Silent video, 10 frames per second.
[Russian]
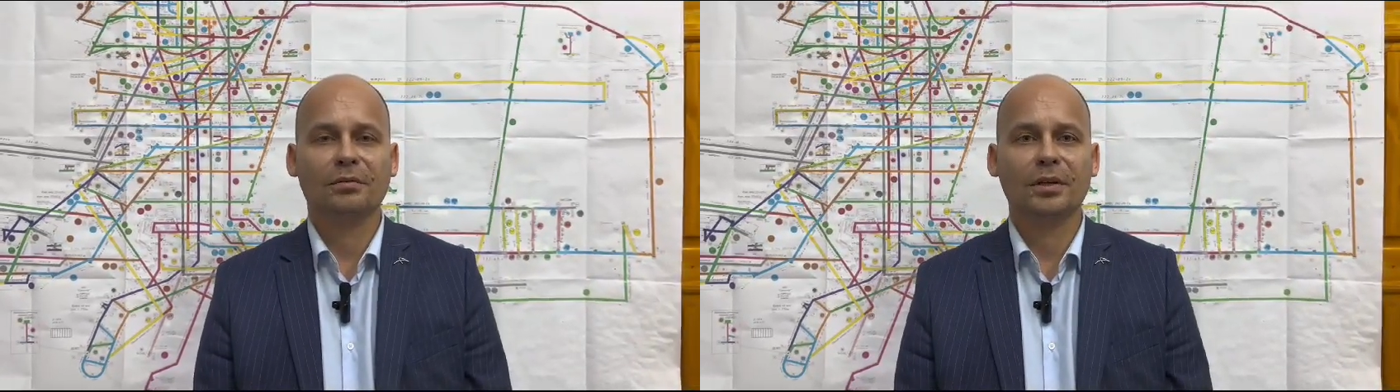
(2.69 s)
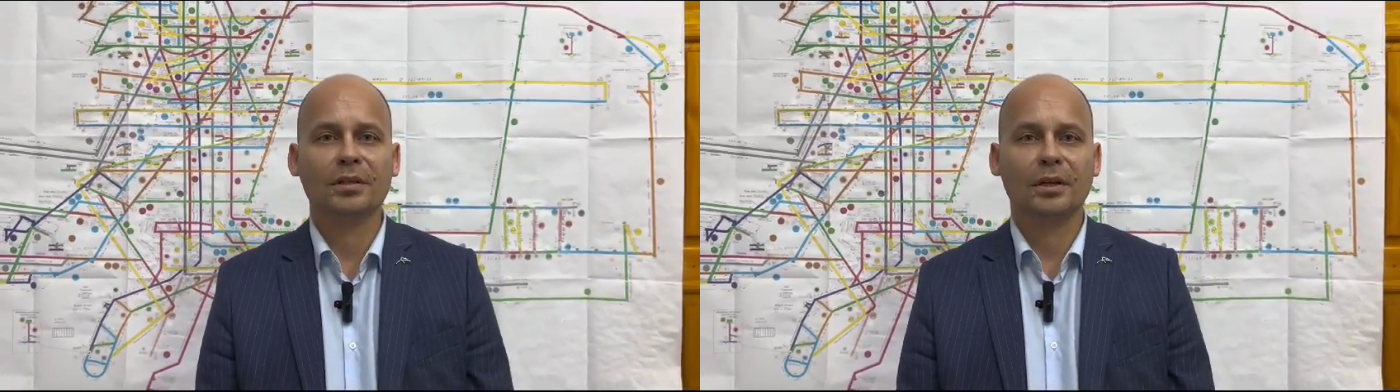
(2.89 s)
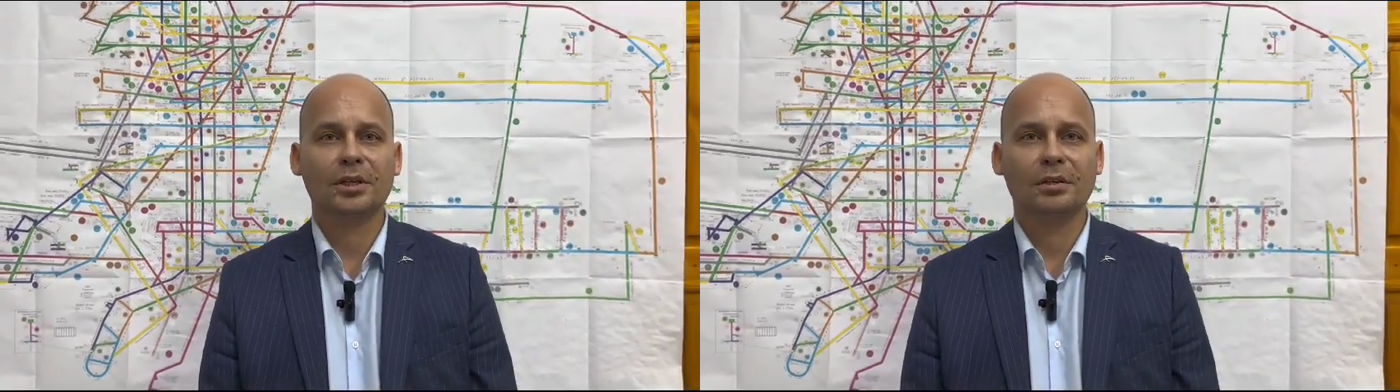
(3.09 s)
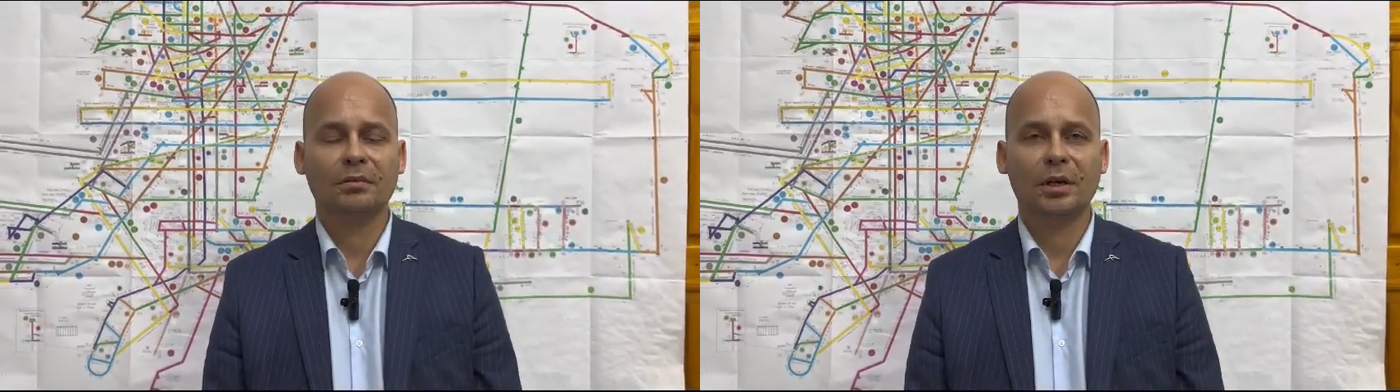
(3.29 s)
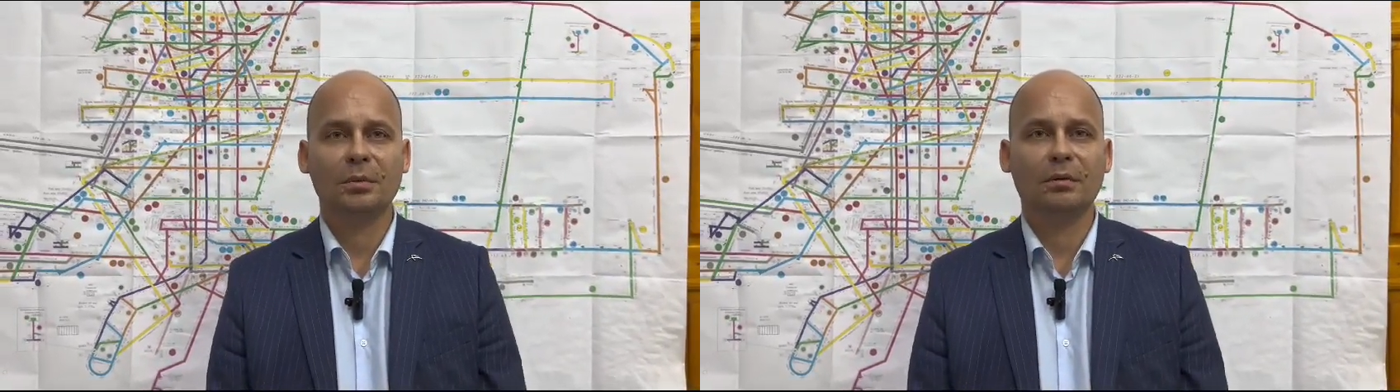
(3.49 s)
в настоящее
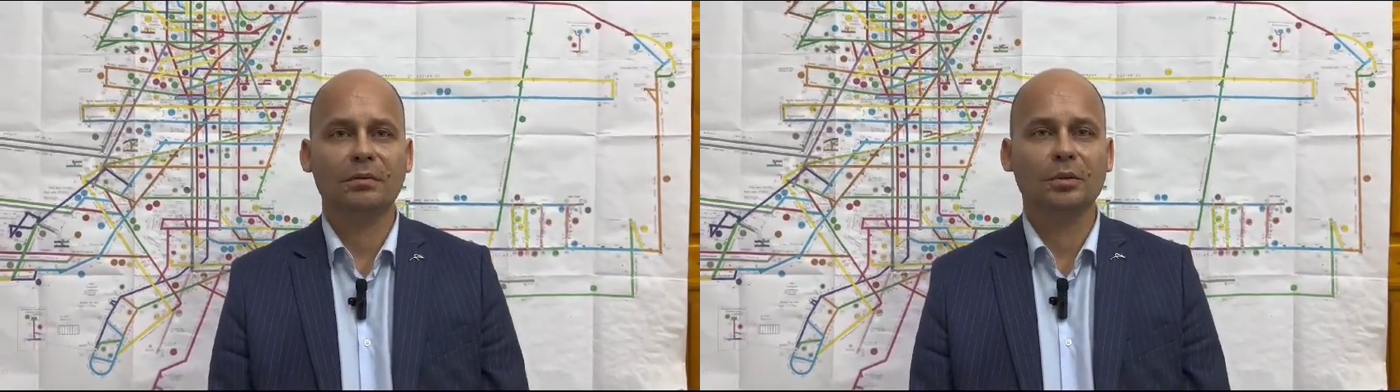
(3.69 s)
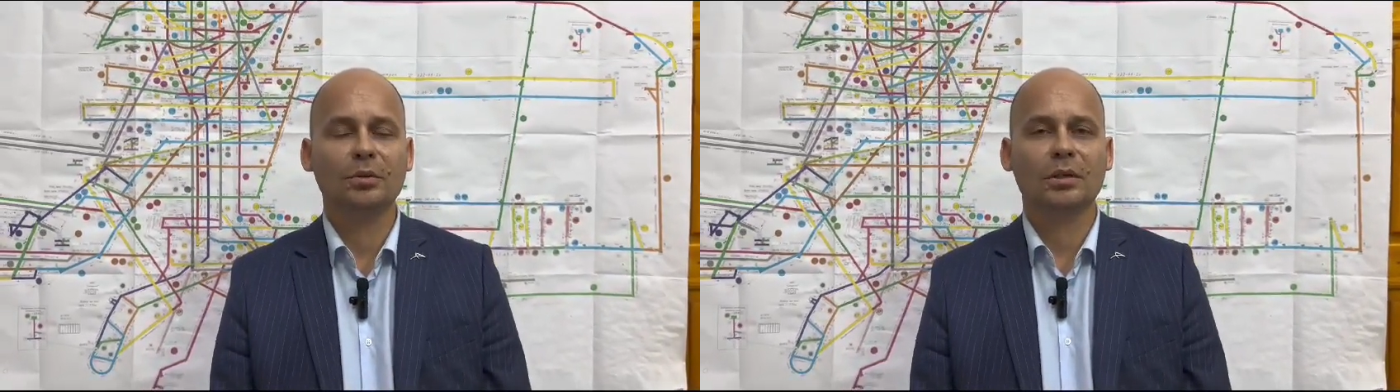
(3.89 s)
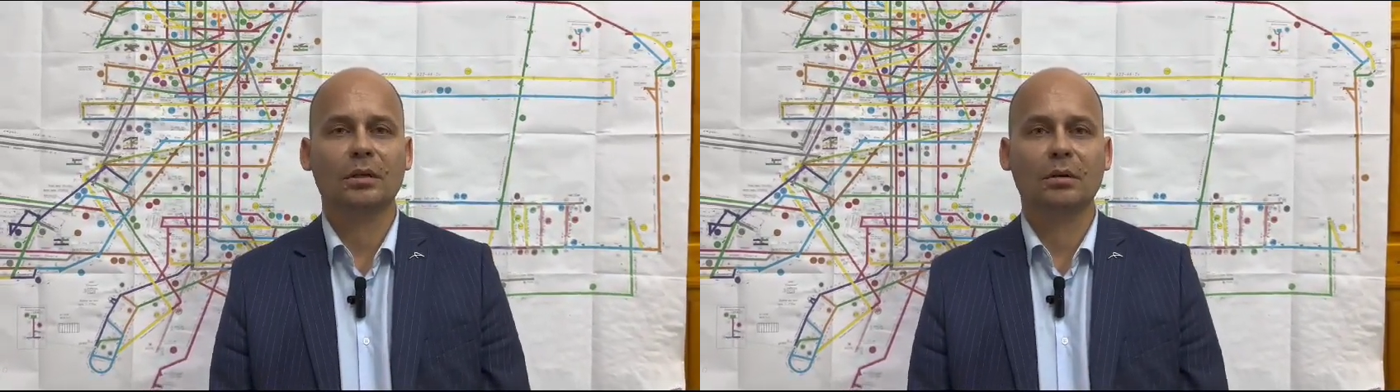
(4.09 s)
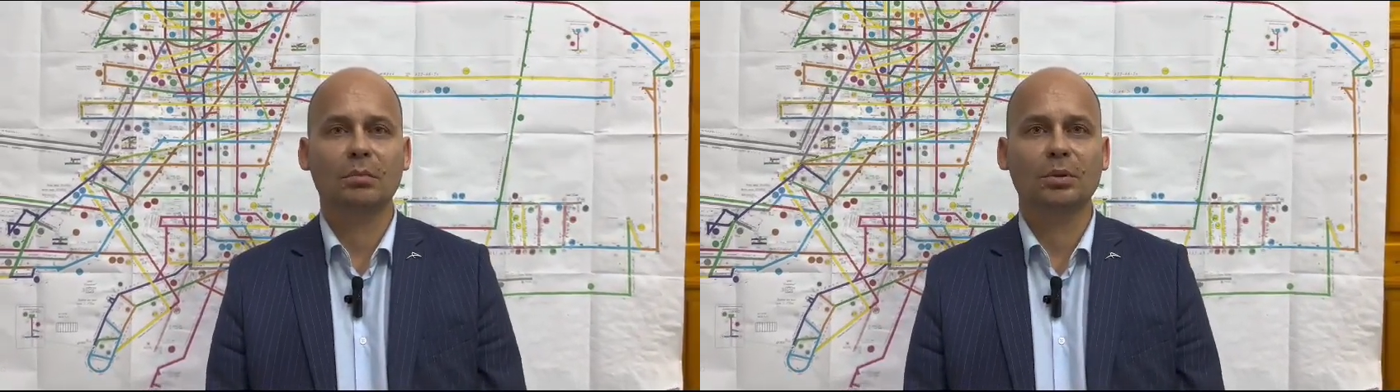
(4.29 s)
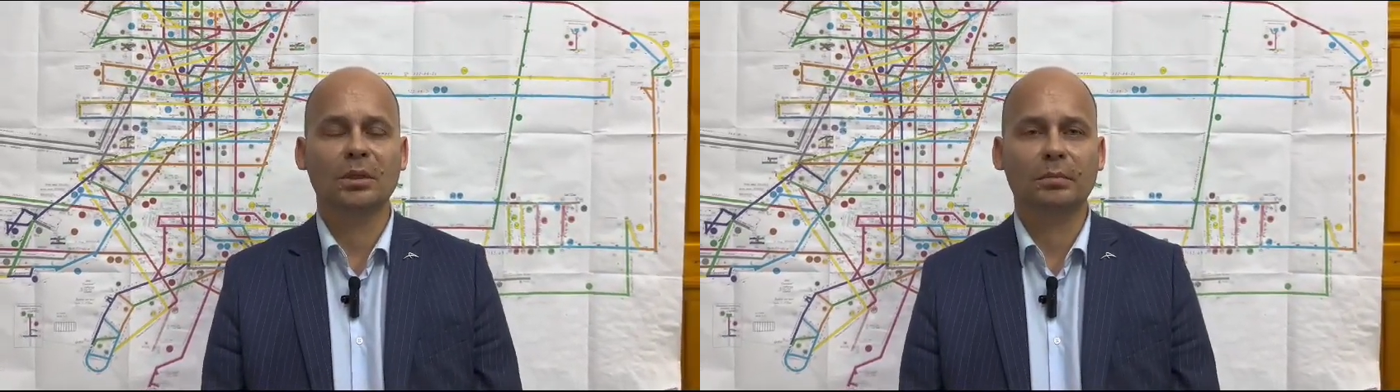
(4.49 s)
время ведутся
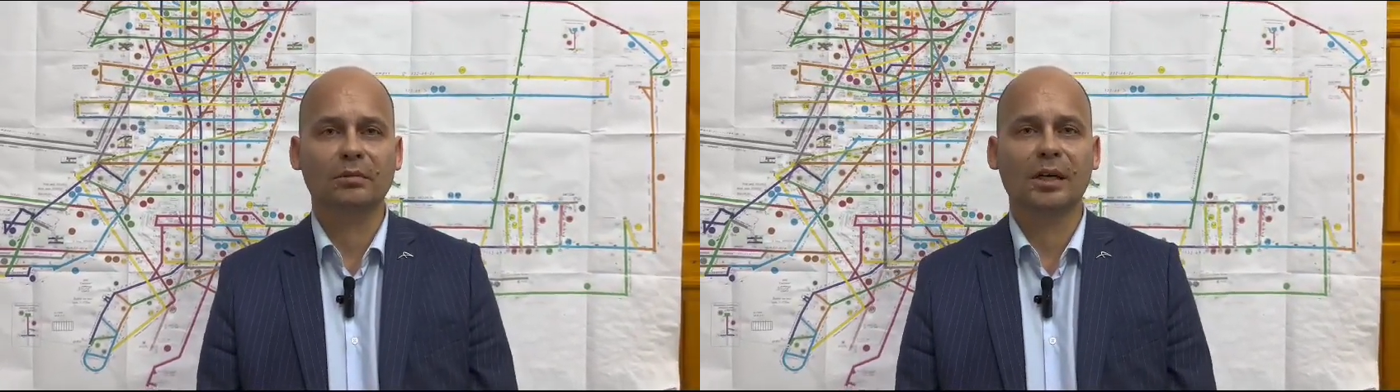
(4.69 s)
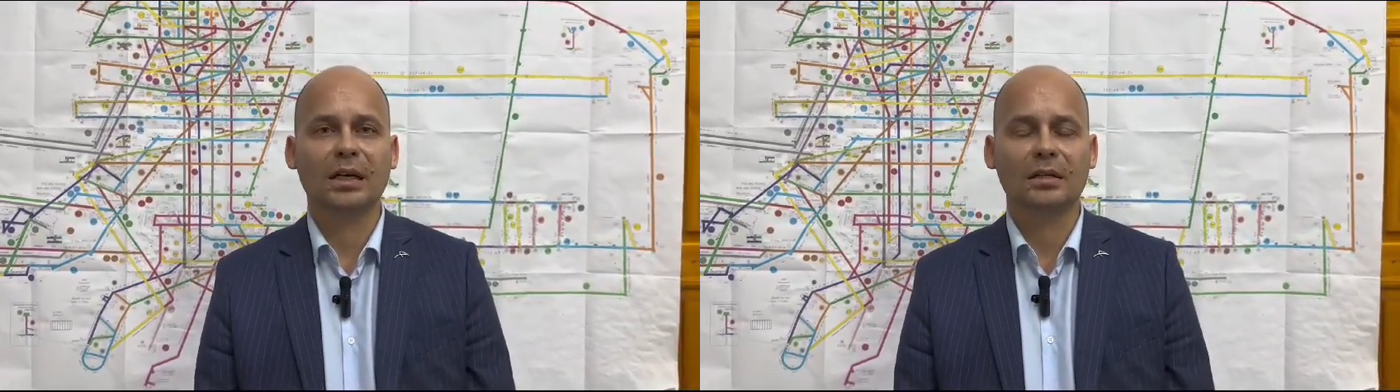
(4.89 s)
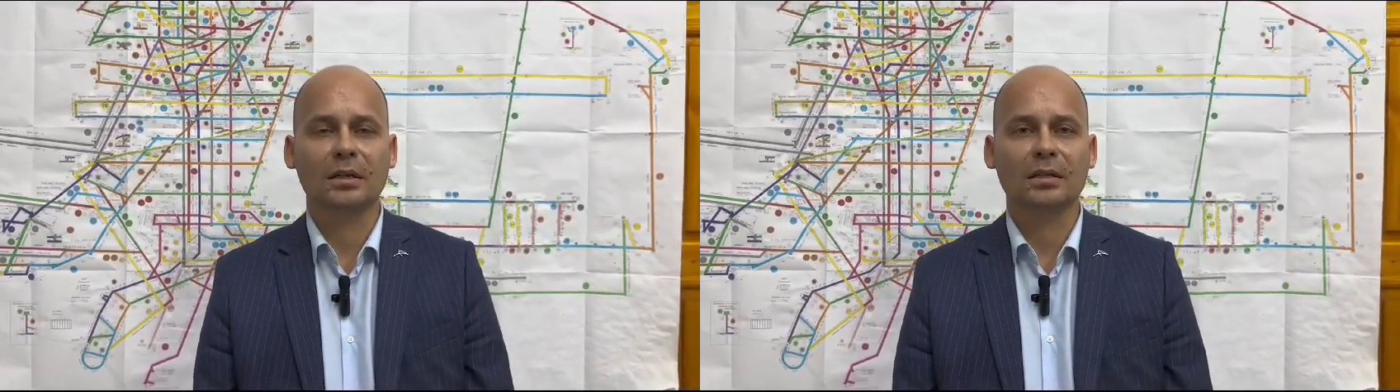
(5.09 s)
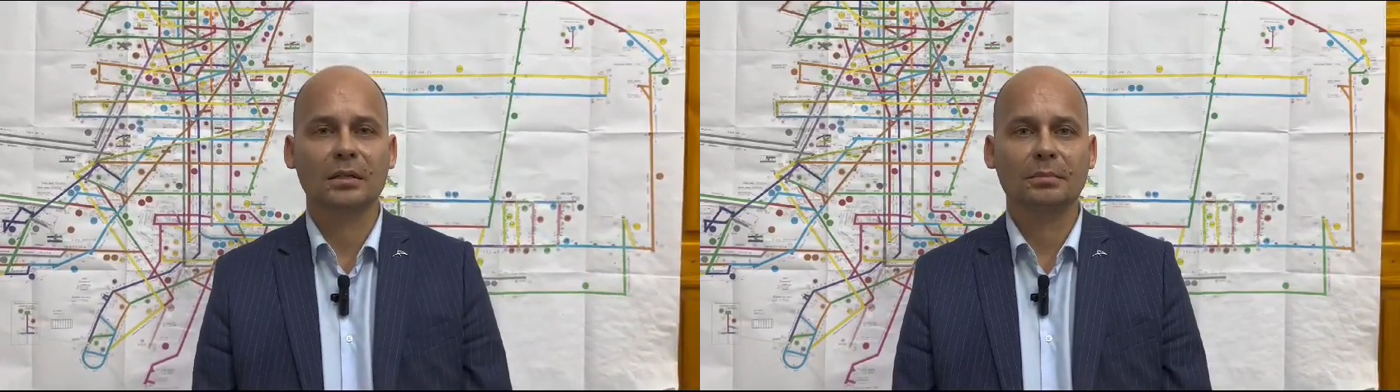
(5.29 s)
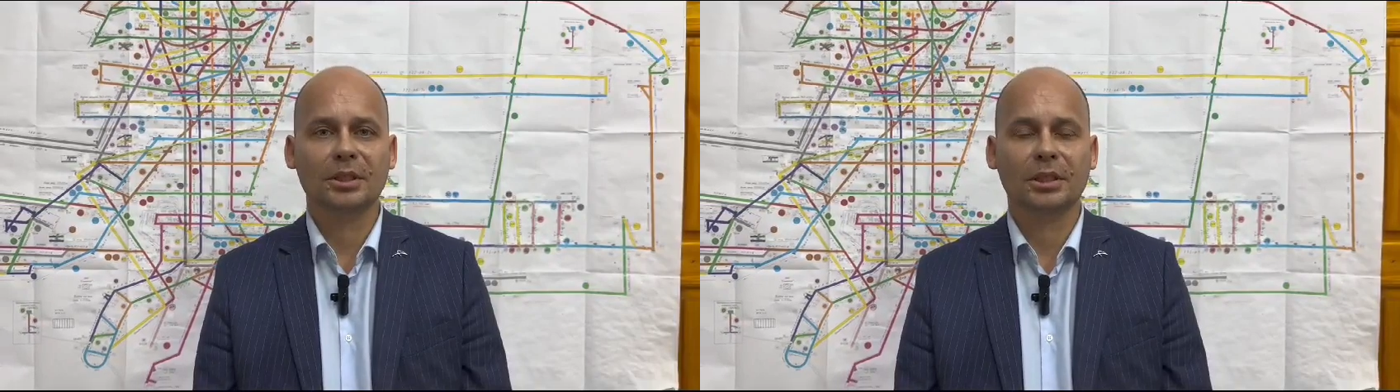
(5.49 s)
работы по
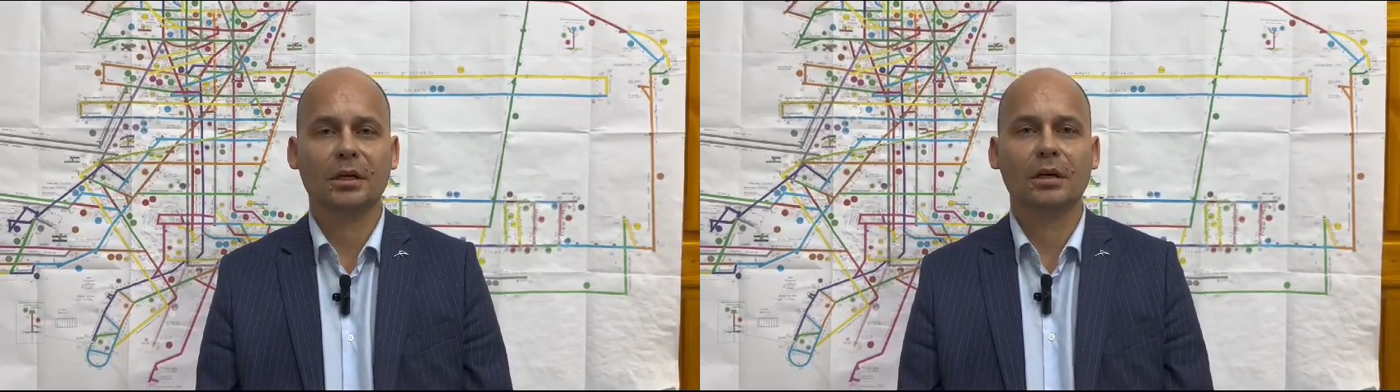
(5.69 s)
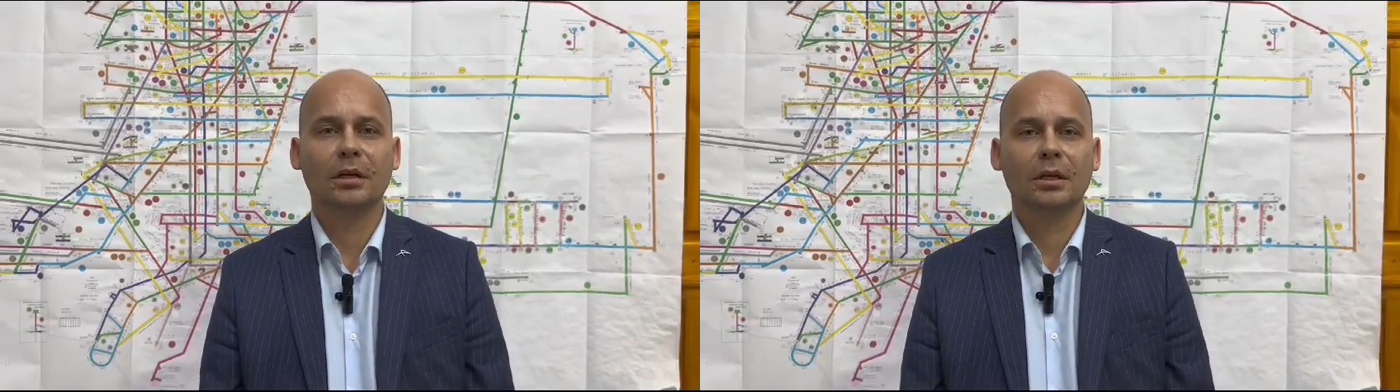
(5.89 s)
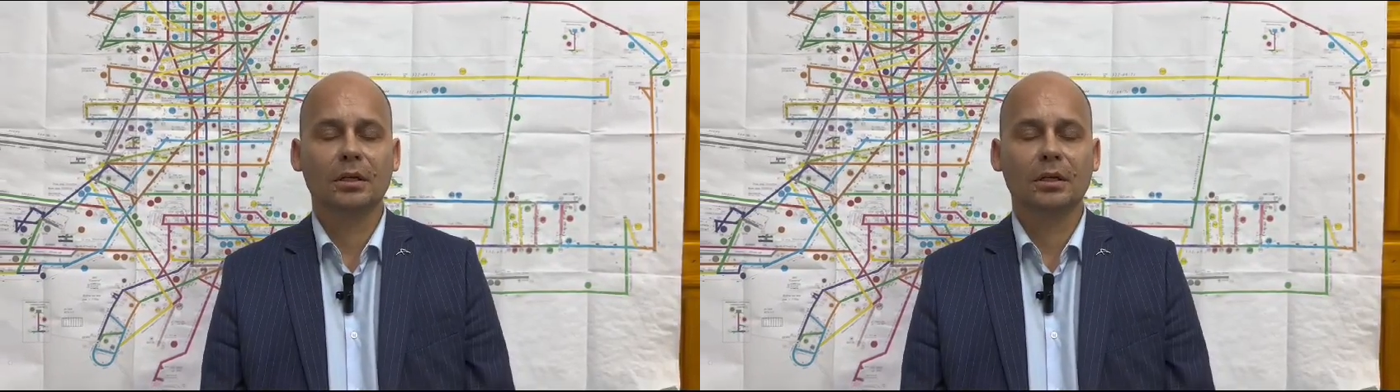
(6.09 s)
локализации пожара,